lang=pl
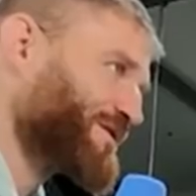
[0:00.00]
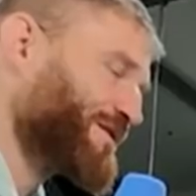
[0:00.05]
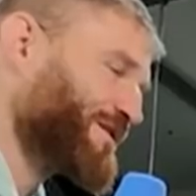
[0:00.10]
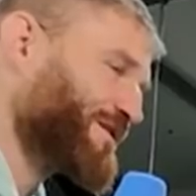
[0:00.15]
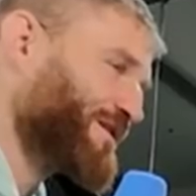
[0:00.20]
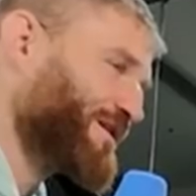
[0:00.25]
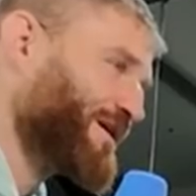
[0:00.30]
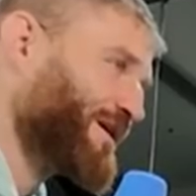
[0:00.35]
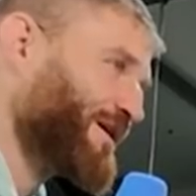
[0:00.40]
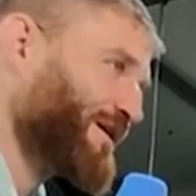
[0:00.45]
e,
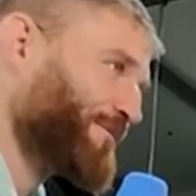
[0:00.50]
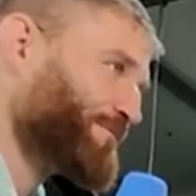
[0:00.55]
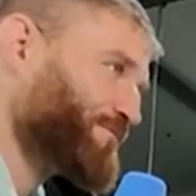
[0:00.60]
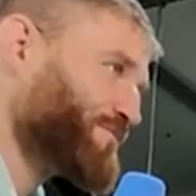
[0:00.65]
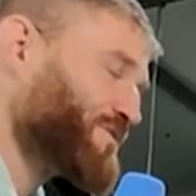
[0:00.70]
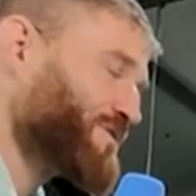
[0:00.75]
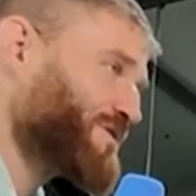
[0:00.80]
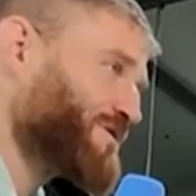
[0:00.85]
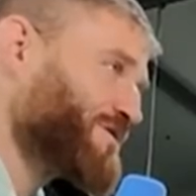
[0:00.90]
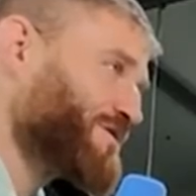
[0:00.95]

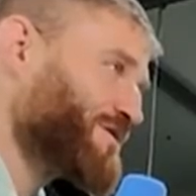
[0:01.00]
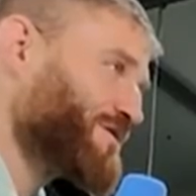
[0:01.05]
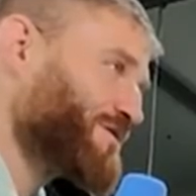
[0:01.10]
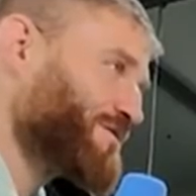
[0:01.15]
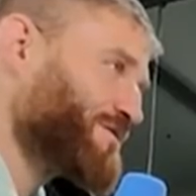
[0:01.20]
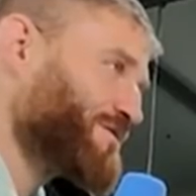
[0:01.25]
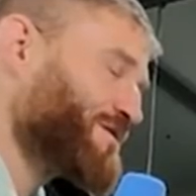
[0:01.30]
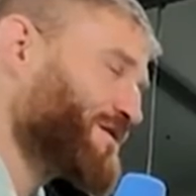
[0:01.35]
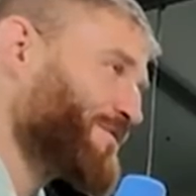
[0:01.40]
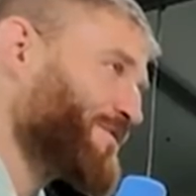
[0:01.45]

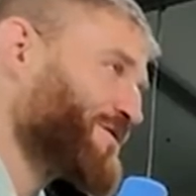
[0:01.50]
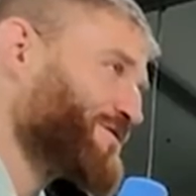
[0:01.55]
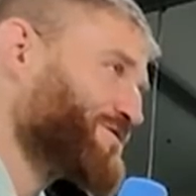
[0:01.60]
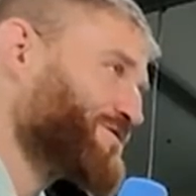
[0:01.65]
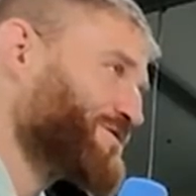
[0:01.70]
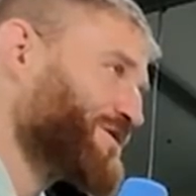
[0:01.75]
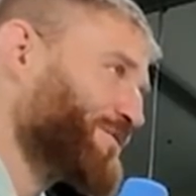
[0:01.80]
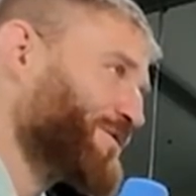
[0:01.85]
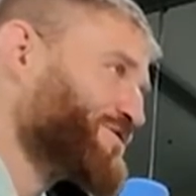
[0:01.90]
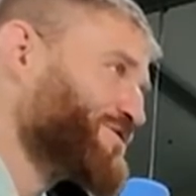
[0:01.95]
nie,
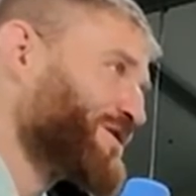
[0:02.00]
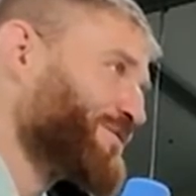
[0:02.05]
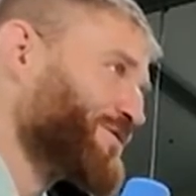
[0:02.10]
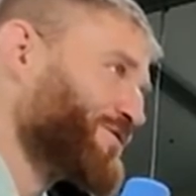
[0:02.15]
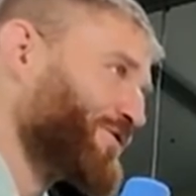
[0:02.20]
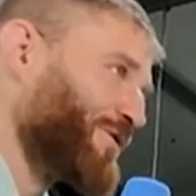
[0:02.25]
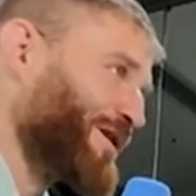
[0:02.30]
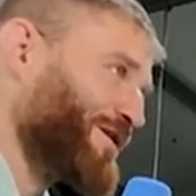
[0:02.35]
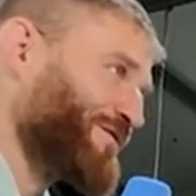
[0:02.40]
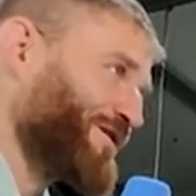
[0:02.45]
nie
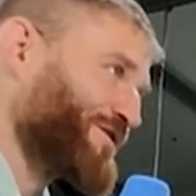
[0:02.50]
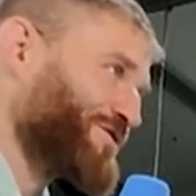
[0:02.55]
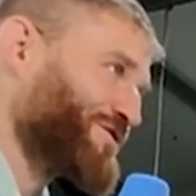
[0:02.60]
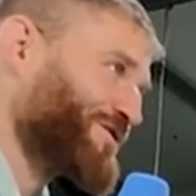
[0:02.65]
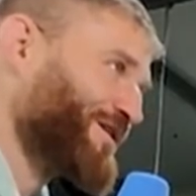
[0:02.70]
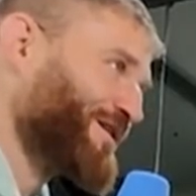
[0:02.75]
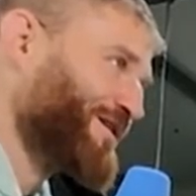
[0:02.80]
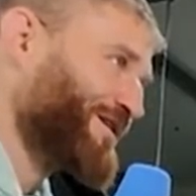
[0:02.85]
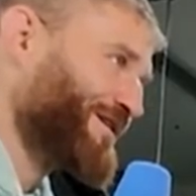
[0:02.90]
będziemy dolewać